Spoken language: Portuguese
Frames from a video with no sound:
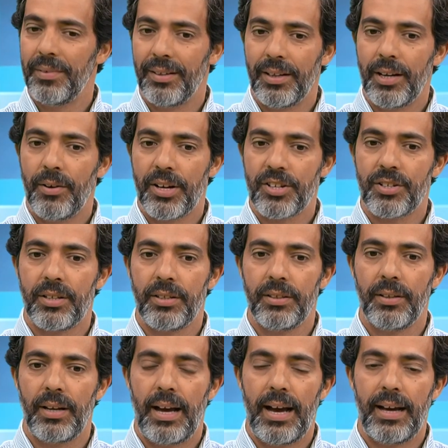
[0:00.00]
eh, eu acho
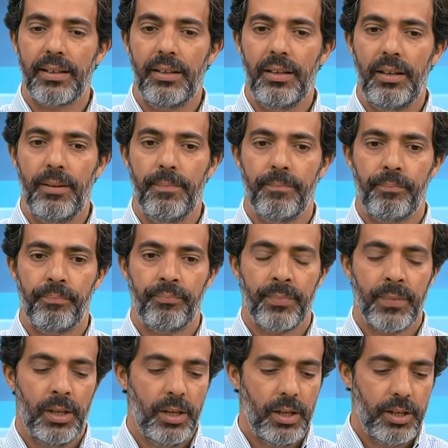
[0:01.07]
que há aqui.
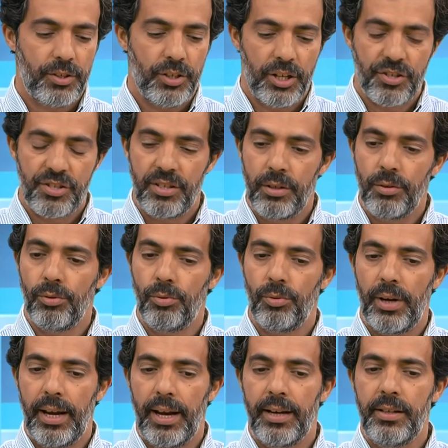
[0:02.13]
Este, este
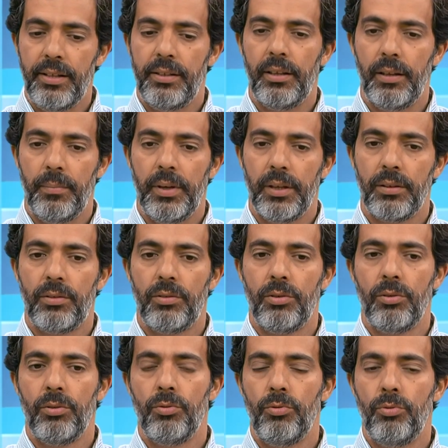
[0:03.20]
sínodo é nitidamente
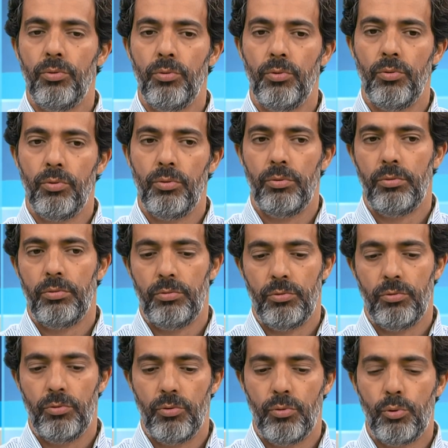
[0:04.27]
o,
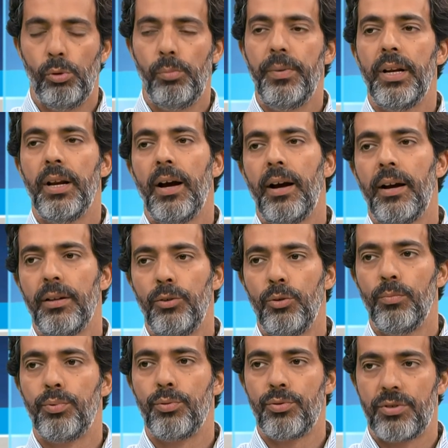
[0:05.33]
o culminar de
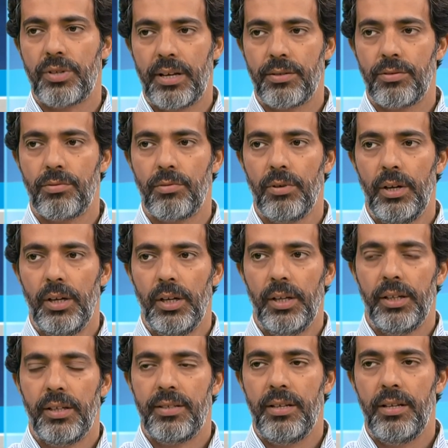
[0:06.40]
um processo
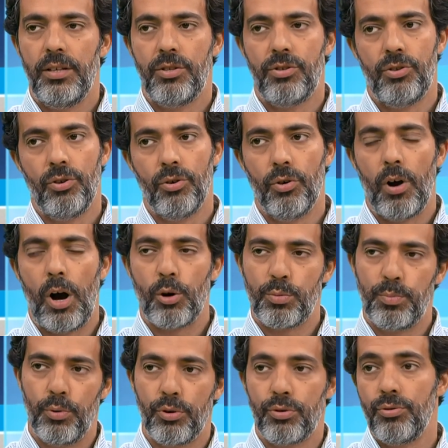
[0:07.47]
que se iniciou aos
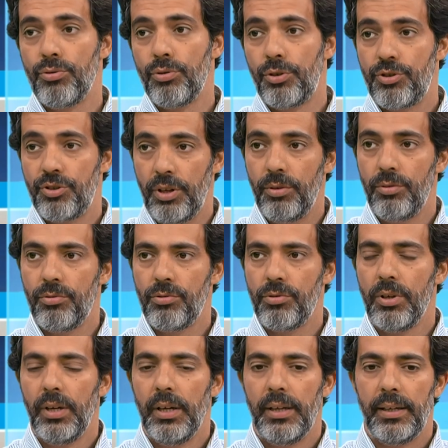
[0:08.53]
poucos nos outros sínodos
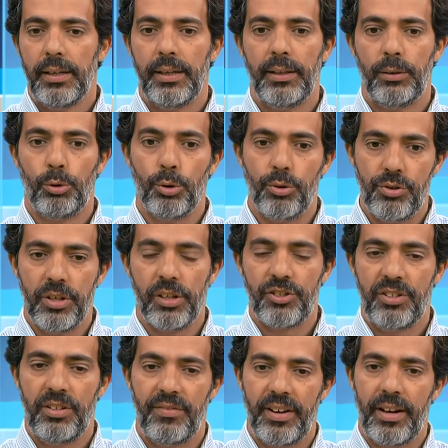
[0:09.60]
eh, todos eles
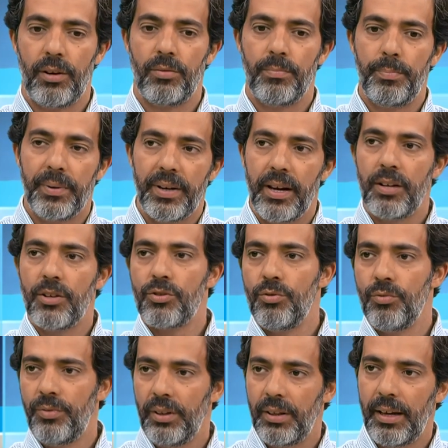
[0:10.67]
tiveram pequenas
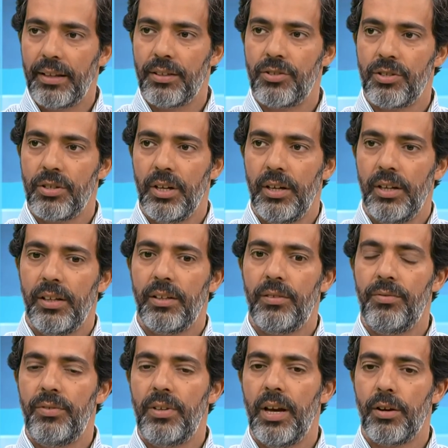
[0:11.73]
novidades
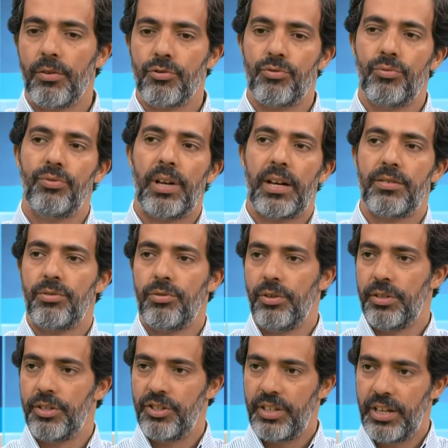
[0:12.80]
que vieram juntar-se
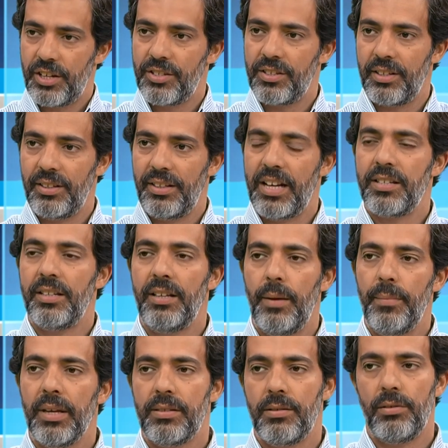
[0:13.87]
todas nesta, nesta
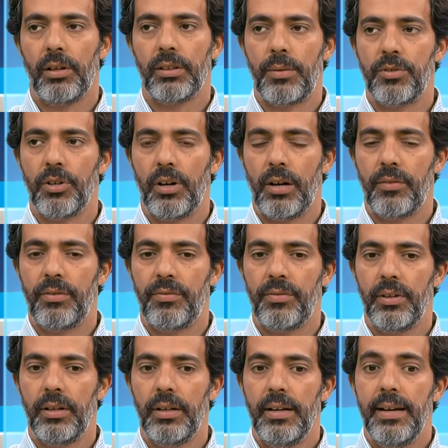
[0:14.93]
dinâmica sindical que estamos agora a
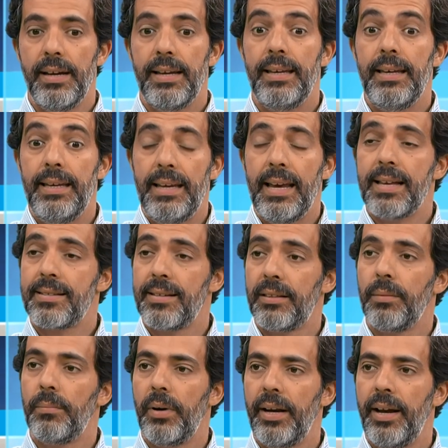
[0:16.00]
viver, e, e, essa
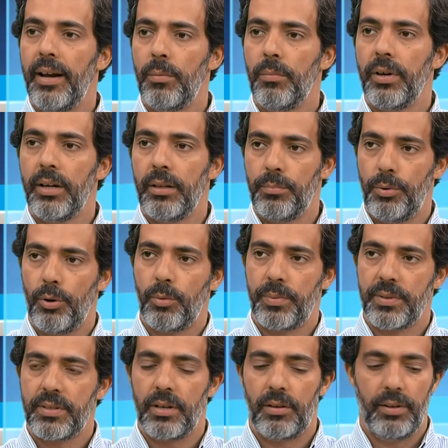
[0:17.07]
também era uma grande
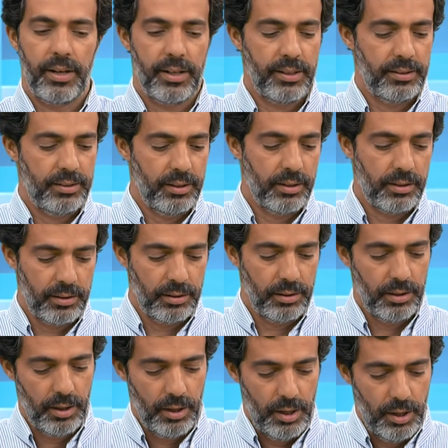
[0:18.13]
preocupação, garantir
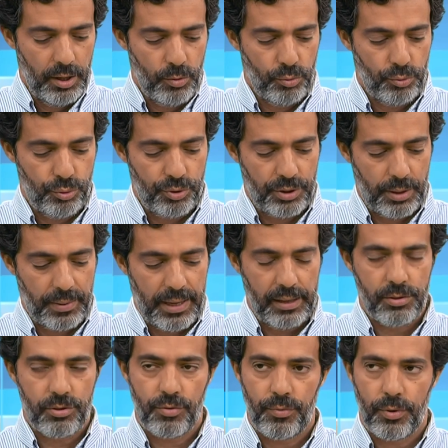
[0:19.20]
que os
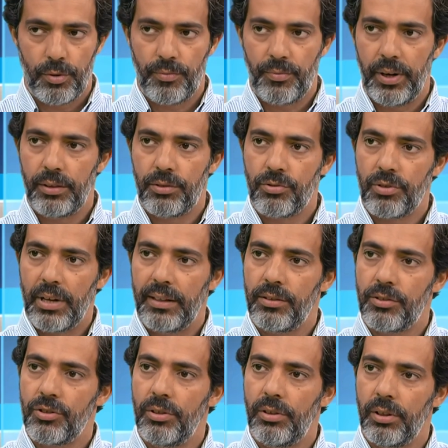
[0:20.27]
trabalhos que foram feitos
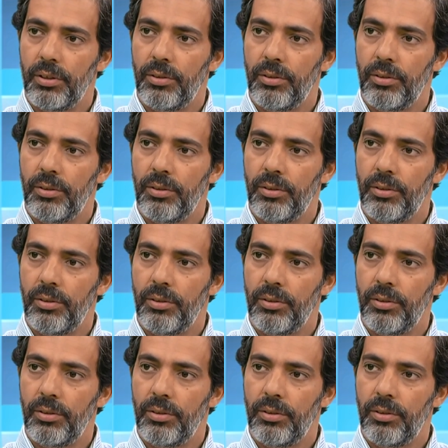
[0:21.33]
antes de,